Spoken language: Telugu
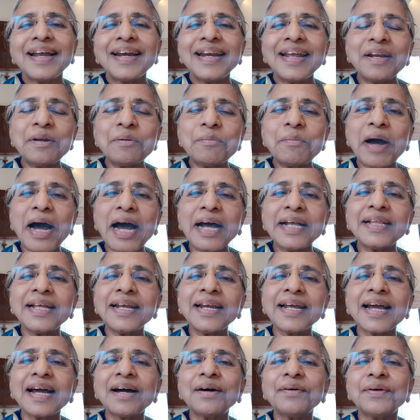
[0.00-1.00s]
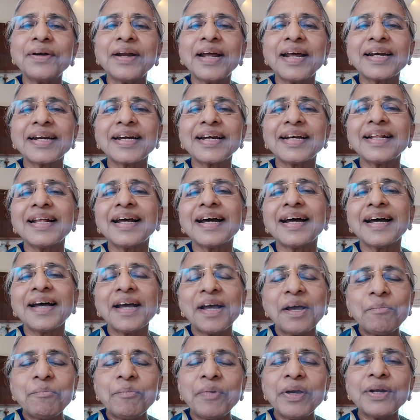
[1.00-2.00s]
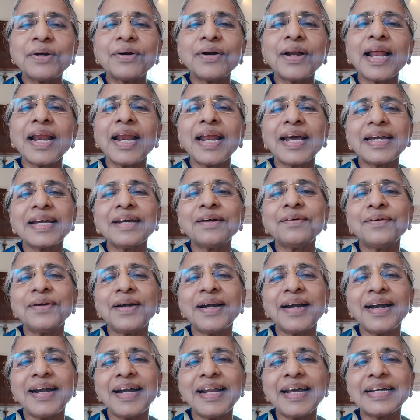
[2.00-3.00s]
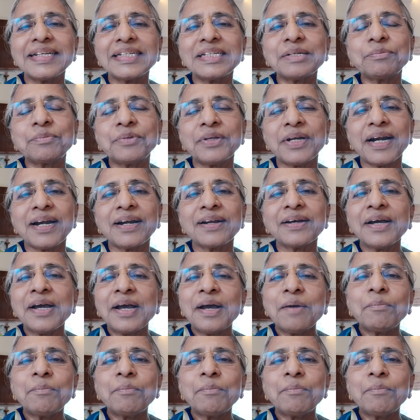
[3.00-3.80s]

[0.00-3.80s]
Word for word: నేను మాదిరిగా ఉన్నాను కదా మీరు కూడా అలాగే ఉండండి అని చెప్తున్నాడు